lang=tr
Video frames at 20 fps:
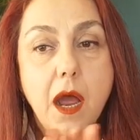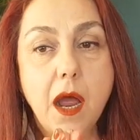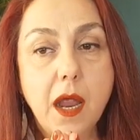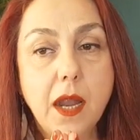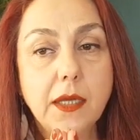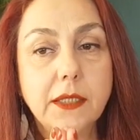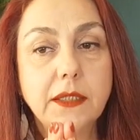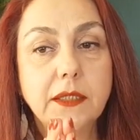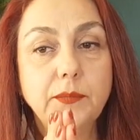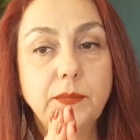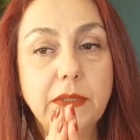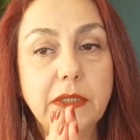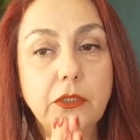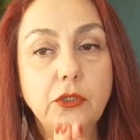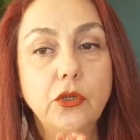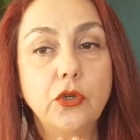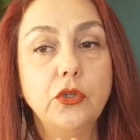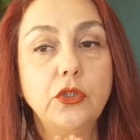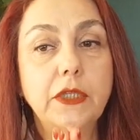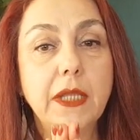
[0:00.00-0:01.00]
Artı bir
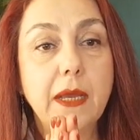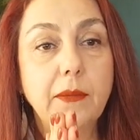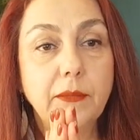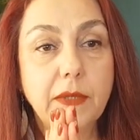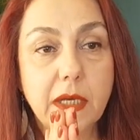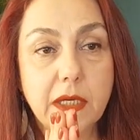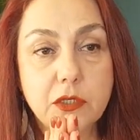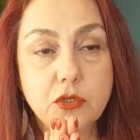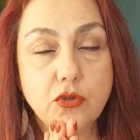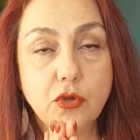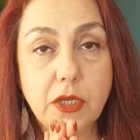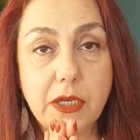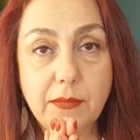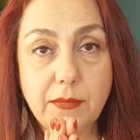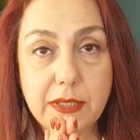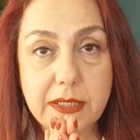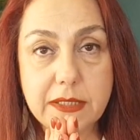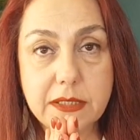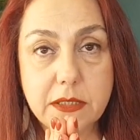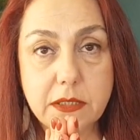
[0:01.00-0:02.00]
yöntem daha
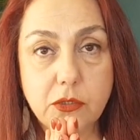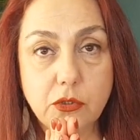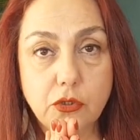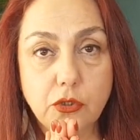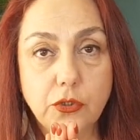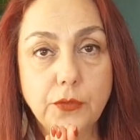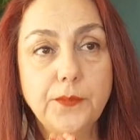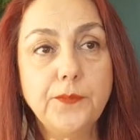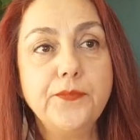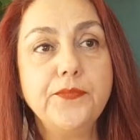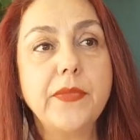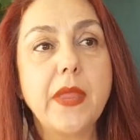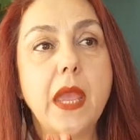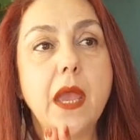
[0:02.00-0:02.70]
söylemek istiyorum